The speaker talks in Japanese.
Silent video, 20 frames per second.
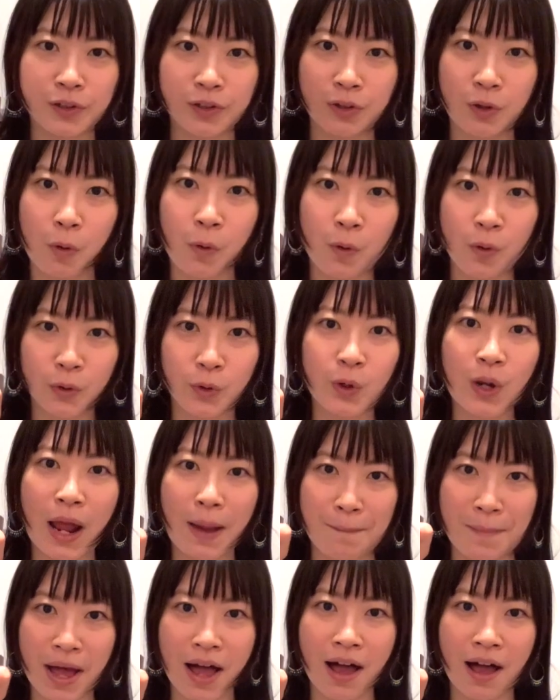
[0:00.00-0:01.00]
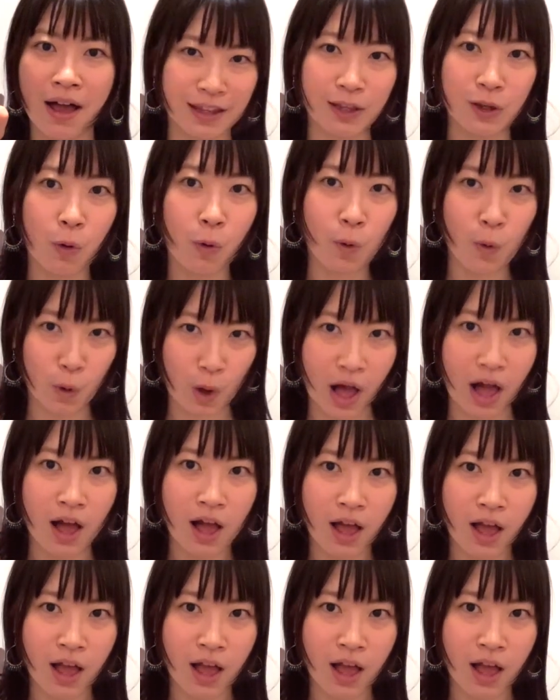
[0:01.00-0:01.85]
洋ドラマ、洋画